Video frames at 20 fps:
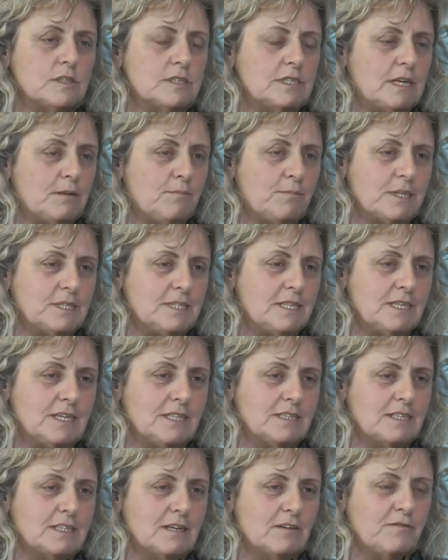sia il
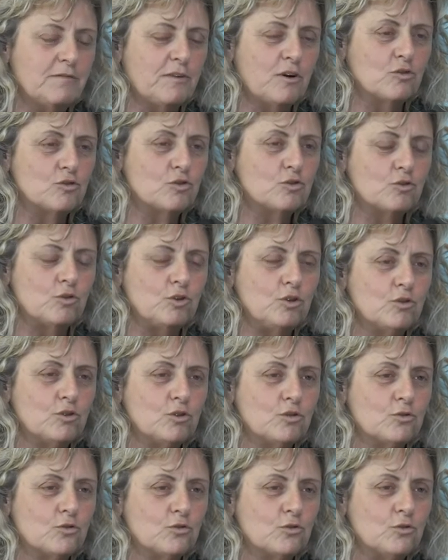Presidente D'Alfonso, io
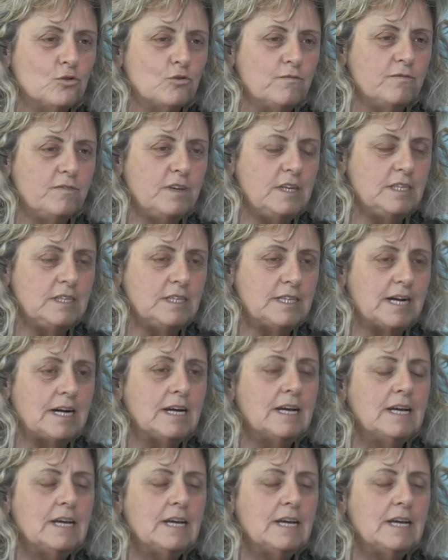ne sono convinta,